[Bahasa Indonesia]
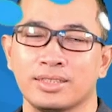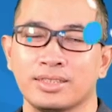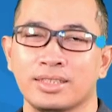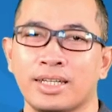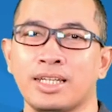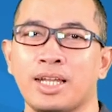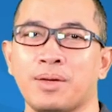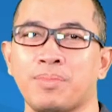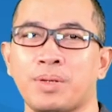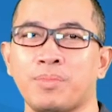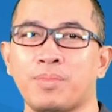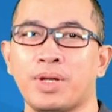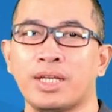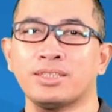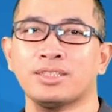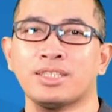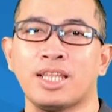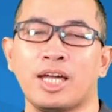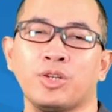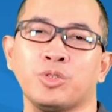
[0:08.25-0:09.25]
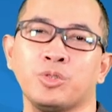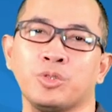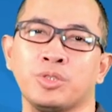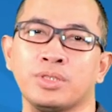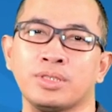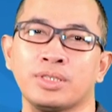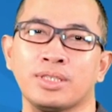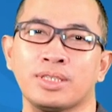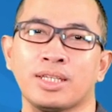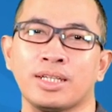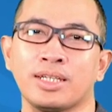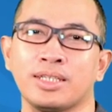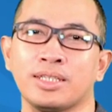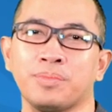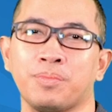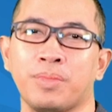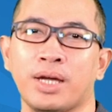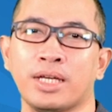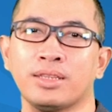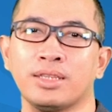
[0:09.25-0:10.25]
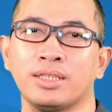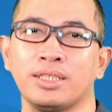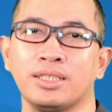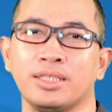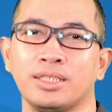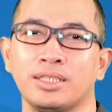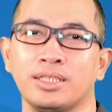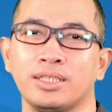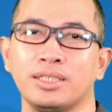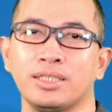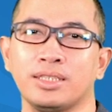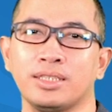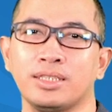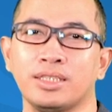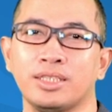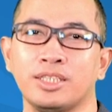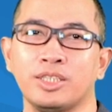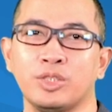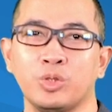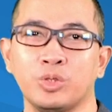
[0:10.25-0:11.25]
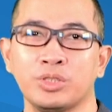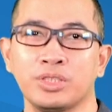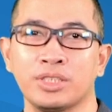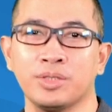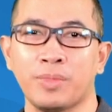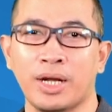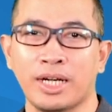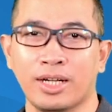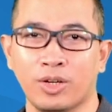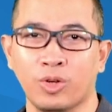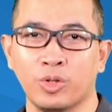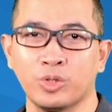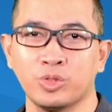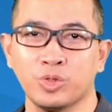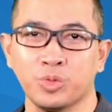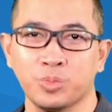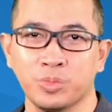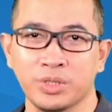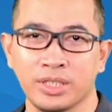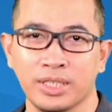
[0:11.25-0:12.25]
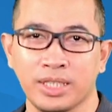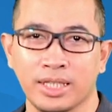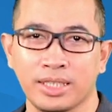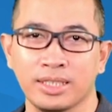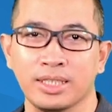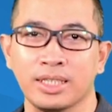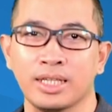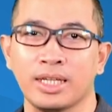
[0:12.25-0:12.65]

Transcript: Saya 18 tahun terlibat di industri barang konsumsi ya,